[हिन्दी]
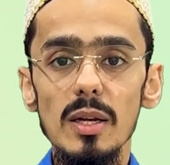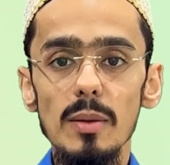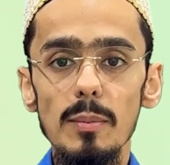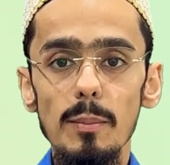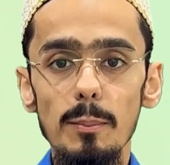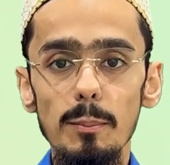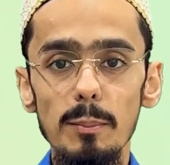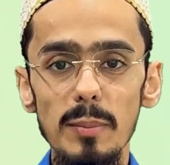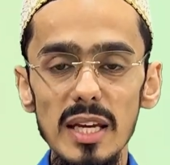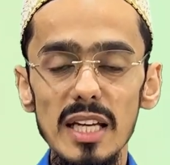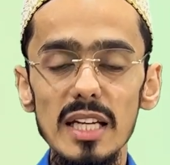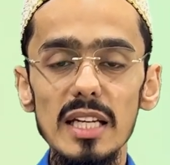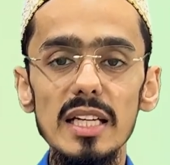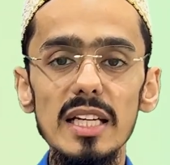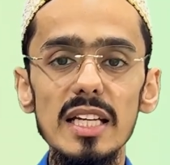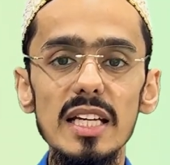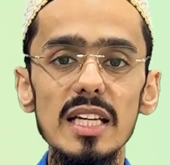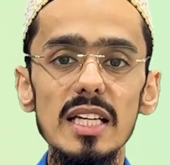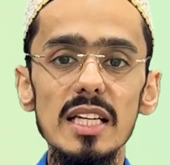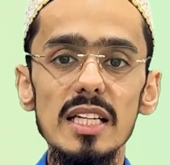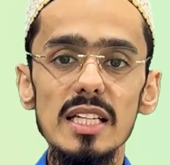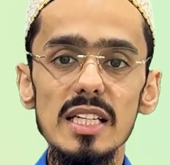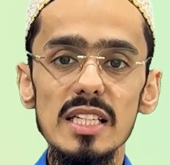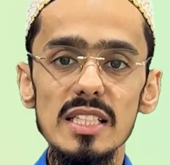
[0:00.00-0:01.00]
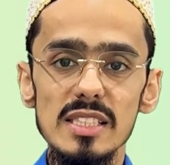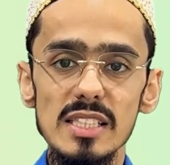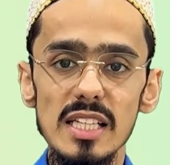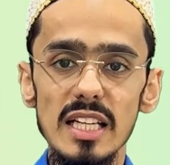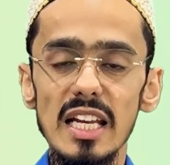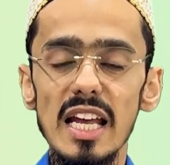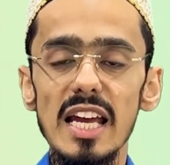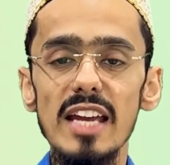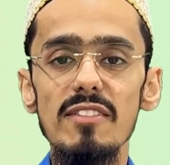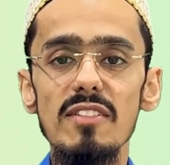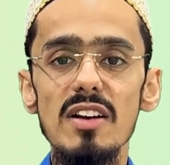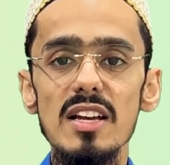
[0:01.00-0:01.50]
मेनली
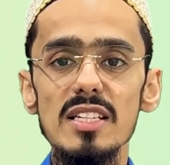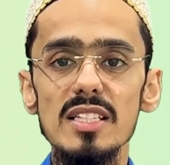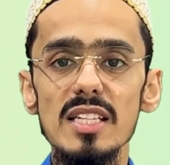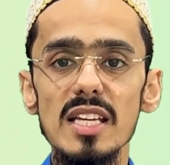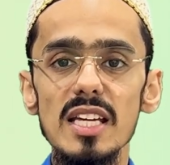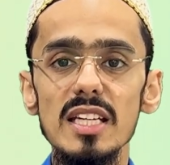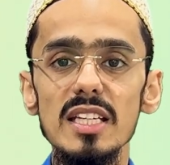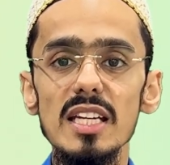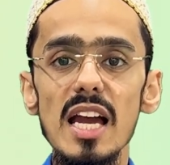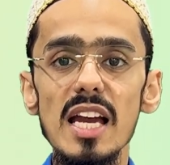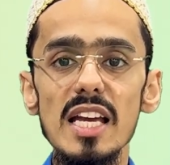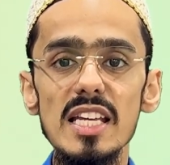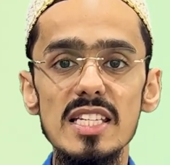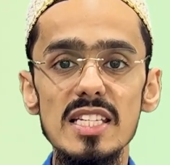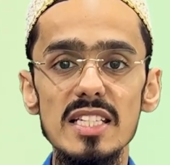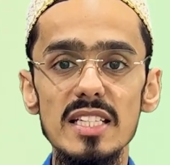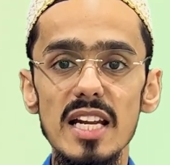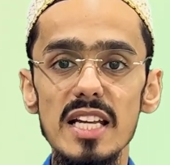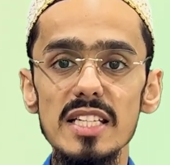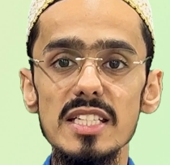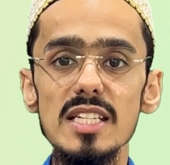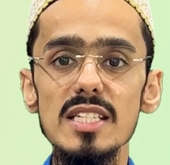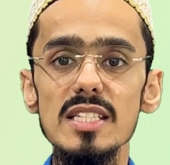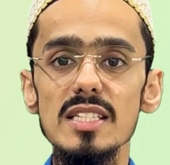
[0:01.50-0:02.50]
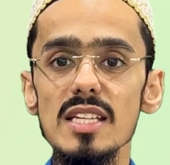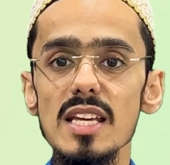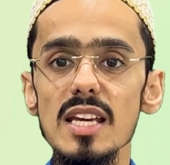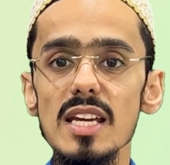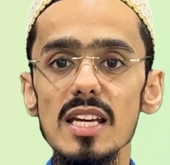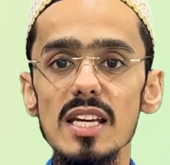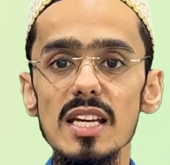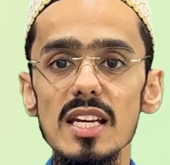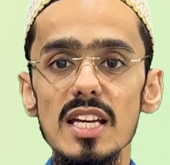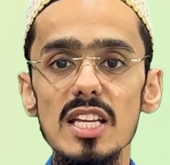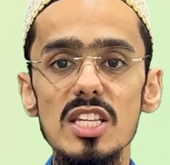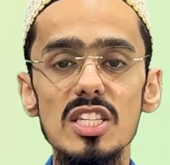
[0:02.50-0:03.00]
सलाइवा से या स्क्रैचेस से
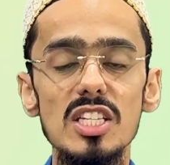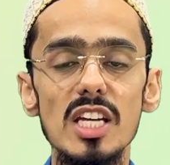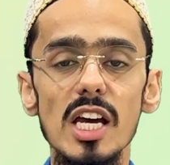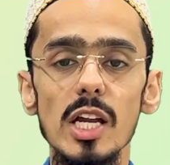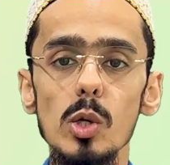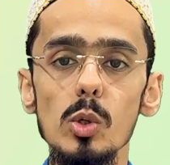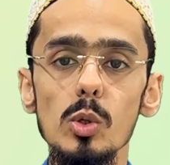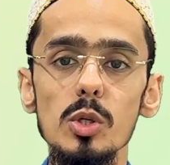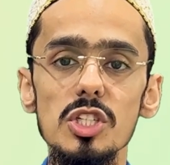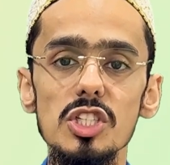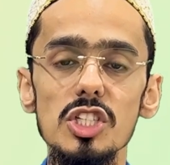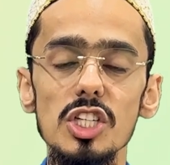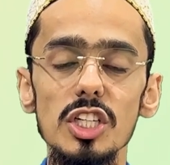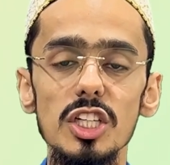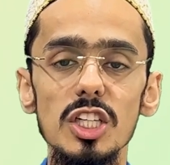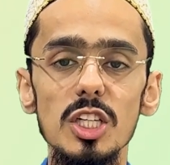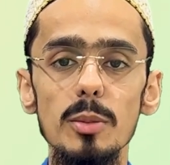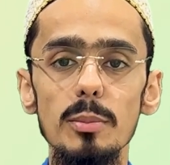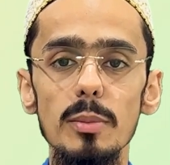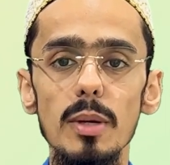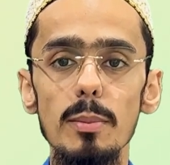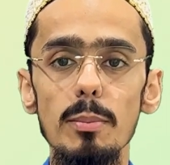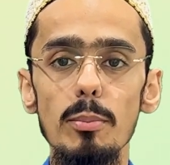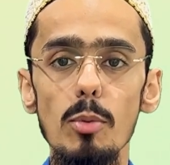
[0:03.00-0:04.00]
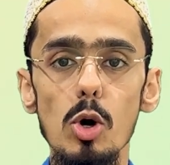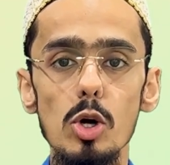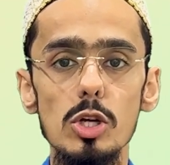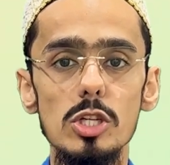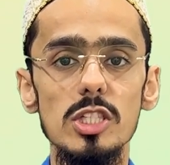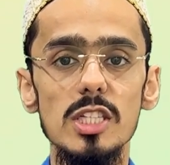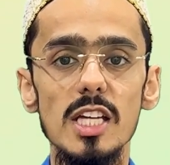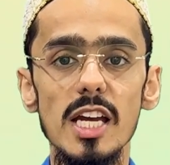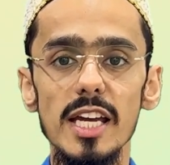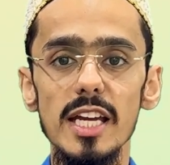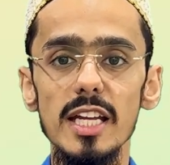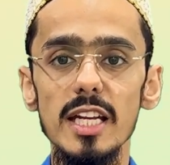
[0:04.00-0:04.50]
इंसानों के शरीर में
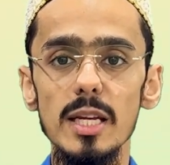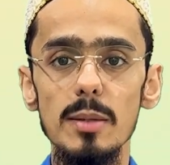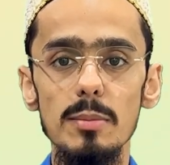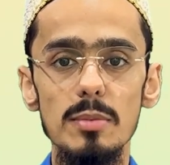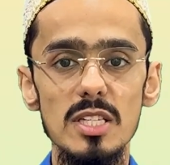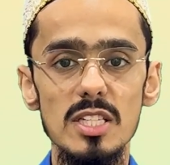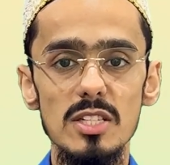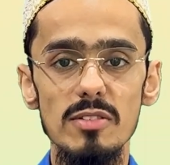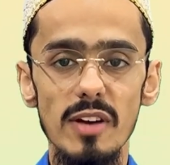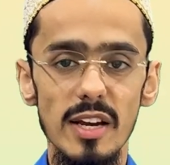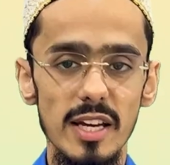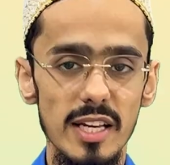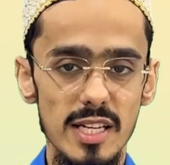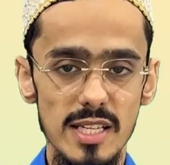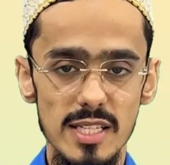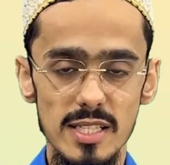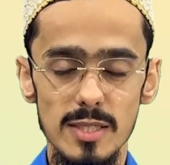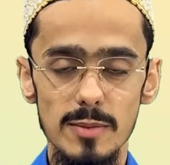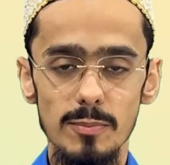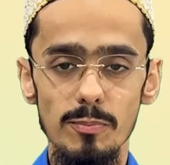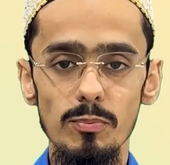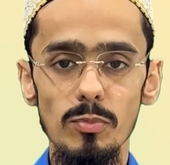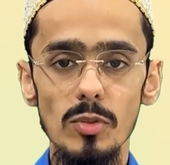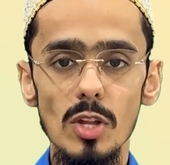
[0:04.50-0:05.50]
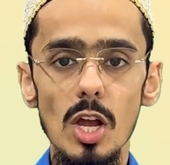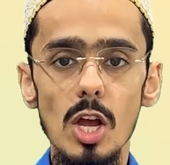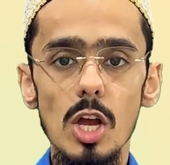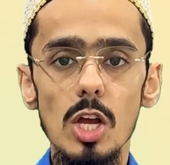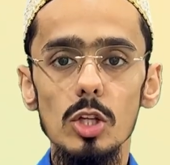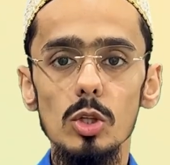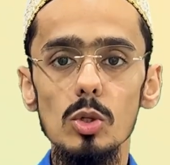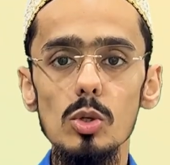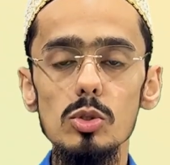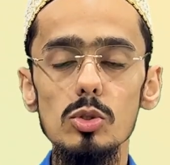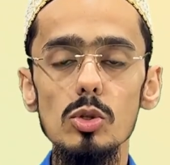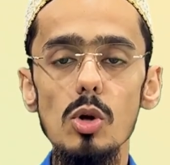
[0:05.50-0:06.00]
पहुंचता है रेबीज़ वायरस
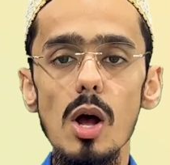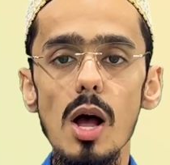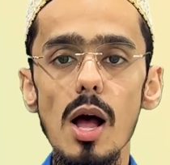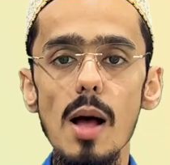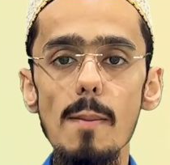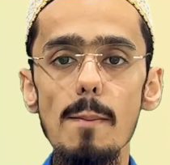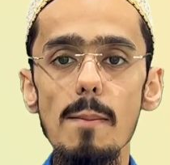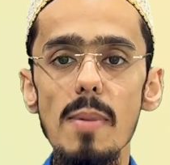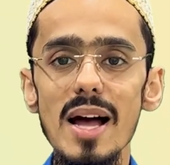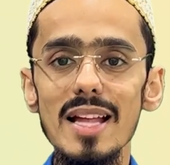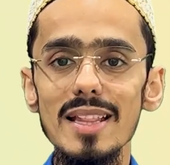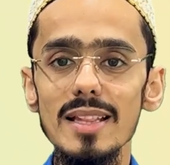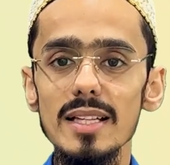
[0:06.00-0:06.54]
दोस्तों अब बात